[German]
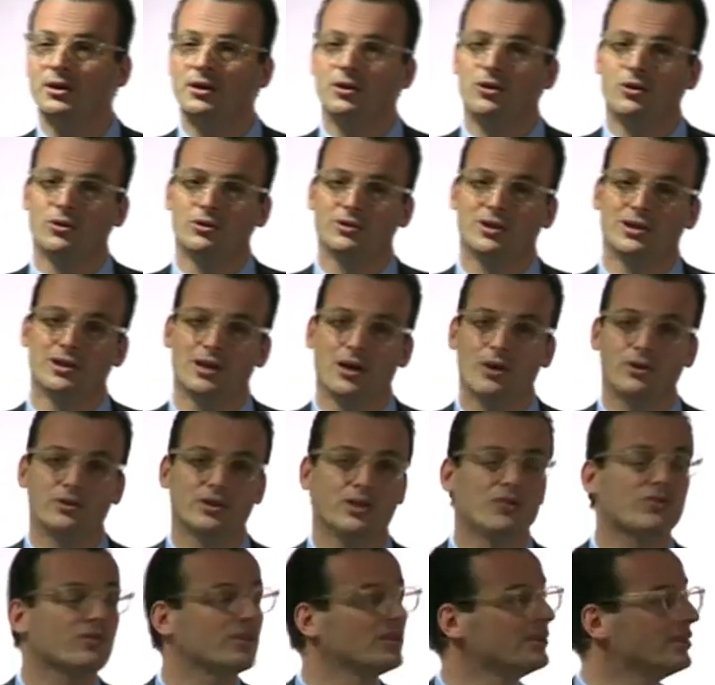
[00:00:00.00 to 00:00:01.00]
Und genau
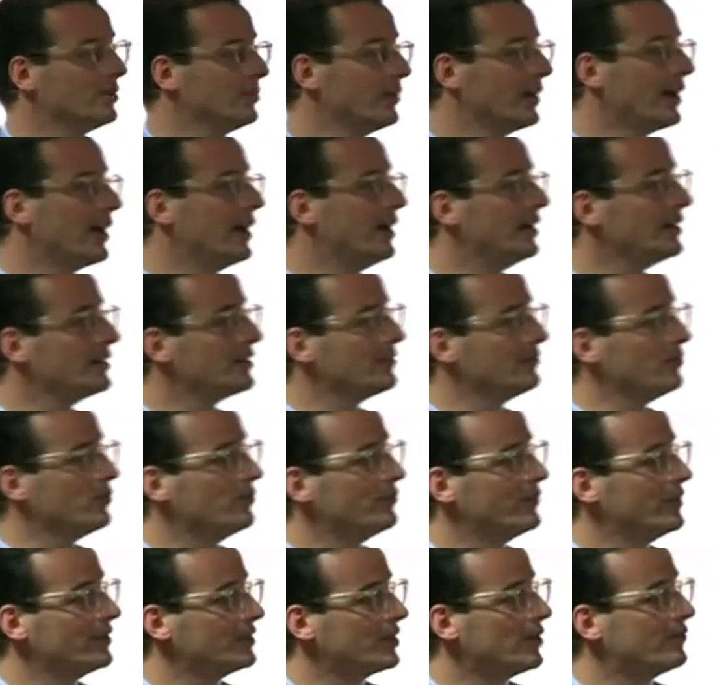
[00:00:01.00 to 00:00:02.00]
das sind die Bereiche, wo
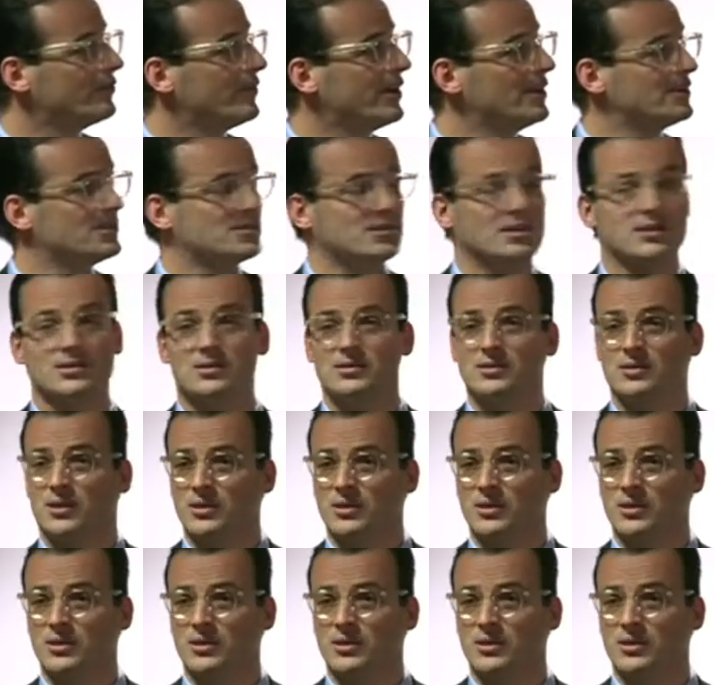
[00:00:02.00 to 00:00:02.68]
wir darauf ansetzen.